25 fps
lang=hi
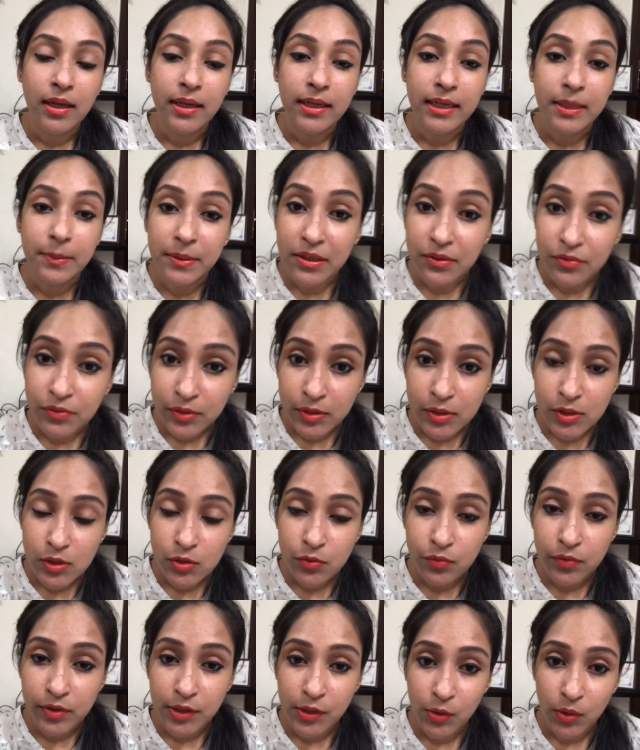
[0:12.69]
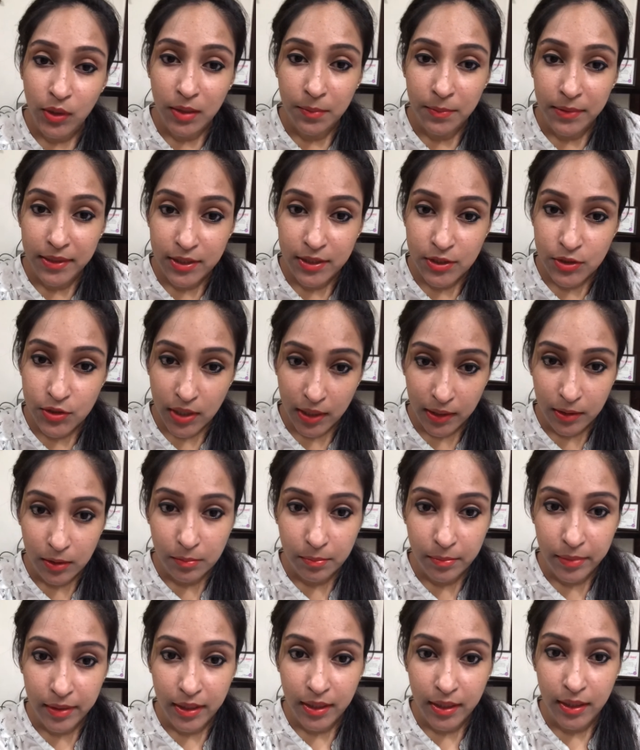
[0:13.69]
ये मेरा फर्स्ट वीडियो है मेरे चैनल
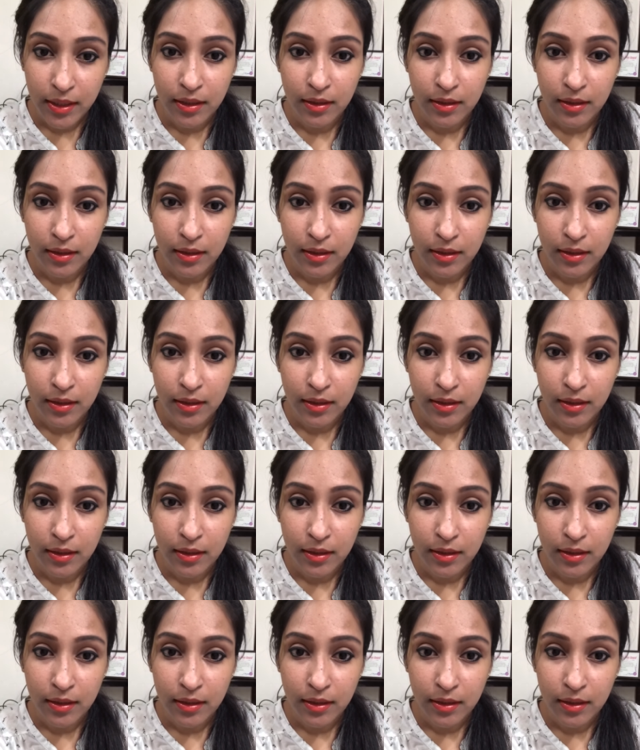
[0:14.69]
पे